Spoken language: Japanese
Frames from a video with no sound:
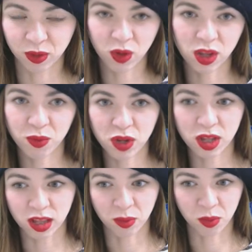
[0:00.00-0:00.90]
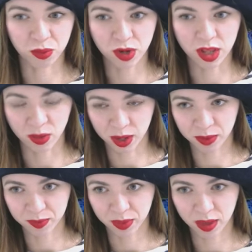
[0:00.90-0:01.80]
これで無理だったもん無理だわ
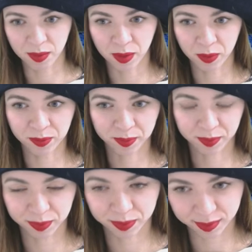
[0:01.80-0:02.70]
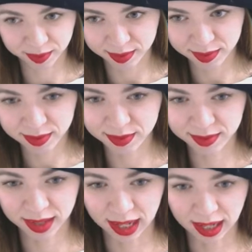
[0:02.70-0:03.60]
やめよ
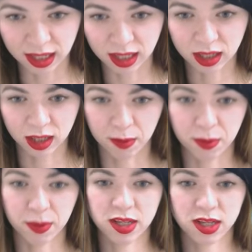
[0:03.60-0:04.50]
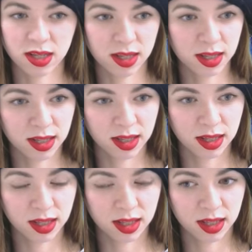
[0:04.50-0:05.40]
うはいやめます
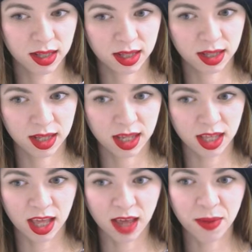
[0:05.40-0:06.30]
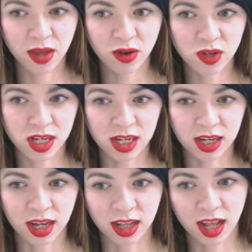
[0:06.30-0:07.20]
やめるし
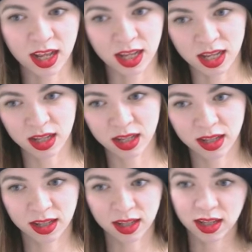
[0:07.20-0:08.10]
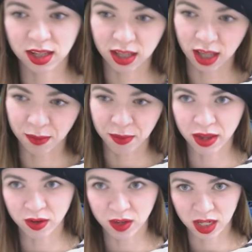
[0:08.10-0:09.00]
かないや
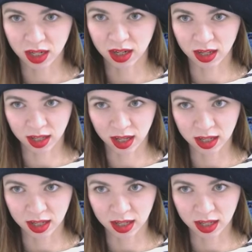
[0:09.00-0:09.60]
めるしかな